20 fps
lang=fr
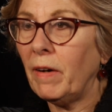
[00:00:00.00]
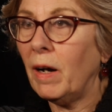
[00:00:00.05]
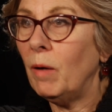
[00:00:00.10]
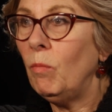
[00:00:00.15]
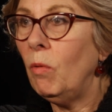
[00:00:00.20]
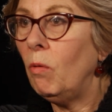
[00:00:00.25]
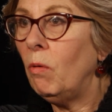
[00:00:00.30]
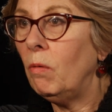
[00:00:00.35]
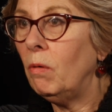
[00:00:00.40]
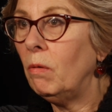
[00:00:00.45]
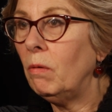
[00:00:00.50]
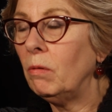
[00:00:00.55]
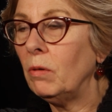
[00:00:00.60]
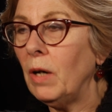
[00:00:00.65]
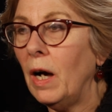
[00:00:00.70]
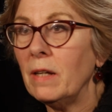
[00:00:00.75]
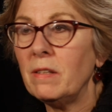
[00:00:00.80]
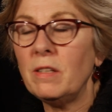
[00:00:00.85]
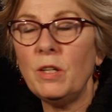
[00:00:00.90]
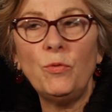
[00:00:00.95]

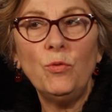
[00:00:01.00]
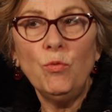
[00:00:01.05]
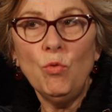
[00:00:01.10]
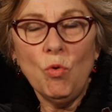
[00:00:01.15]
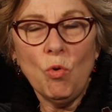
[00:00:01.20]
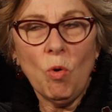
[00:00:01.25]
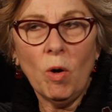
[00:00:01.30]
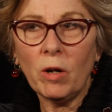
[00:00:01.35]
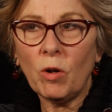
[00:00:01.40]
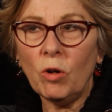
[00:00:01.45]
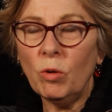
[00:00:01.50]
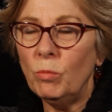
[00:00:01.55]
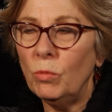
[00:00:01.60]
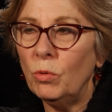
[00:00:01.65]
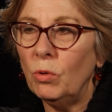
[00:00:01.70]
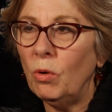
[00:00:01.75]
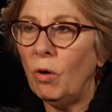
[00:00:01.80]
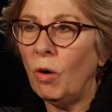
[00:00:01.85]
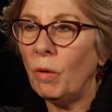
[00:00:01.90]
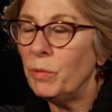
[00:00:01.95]
vraiment assez fou quoi,
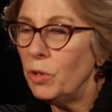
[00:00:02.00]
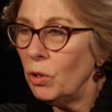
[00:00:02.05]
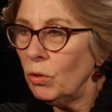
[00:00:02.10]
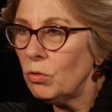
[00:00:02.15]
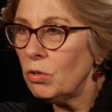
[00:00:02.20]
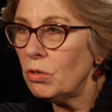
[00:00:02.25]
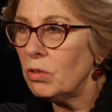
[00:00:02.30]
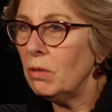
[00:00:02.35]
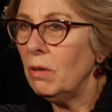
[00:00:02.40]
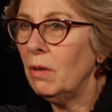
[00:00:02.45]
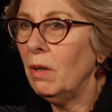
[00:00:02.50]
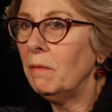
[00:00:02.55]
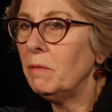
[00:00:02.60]
comme euh, ambiance.